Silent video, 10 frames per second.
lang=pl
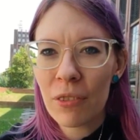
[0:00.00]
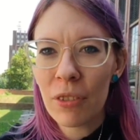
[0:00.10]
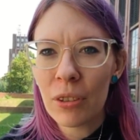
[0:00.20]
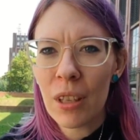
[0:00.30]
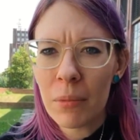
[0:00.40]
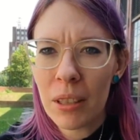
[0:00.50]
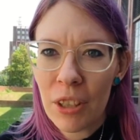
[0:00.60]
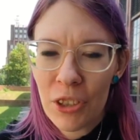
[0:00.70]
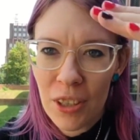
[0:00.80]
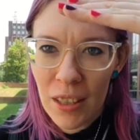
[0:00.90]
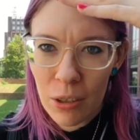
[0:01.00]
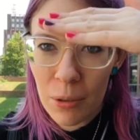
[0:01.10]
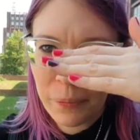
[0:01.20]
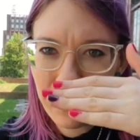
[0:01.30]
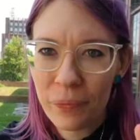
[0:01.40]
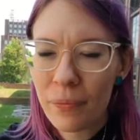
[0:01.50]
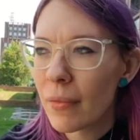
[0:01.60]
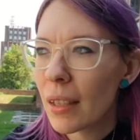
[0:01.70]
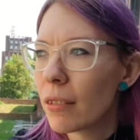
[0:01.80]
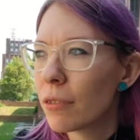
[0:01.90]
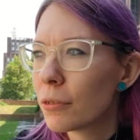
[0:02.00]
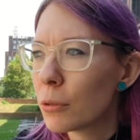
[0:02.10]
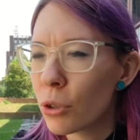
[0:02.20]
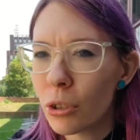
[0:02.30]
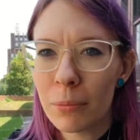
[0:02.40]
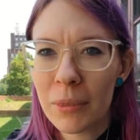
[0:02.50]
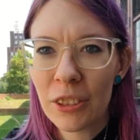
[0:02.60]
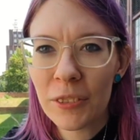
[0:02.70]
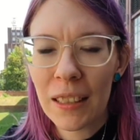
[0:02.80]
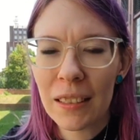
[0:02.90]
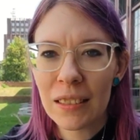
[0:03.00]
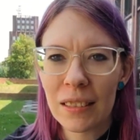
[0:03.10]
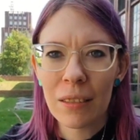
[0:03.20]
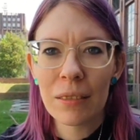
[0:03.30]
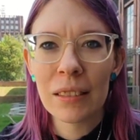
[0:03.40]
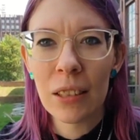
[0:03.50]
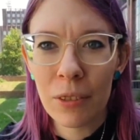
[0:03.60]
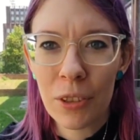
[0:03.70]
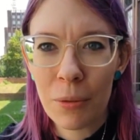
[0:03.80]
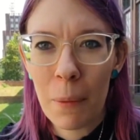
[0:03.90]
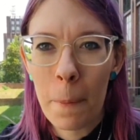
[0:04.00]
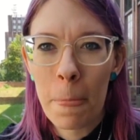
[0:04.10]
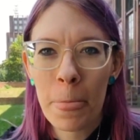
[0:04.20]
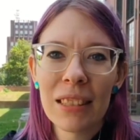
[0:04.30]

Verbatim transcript: co wyglądałam na wiecznie taką kurzoną na świat cały, zauważyłam.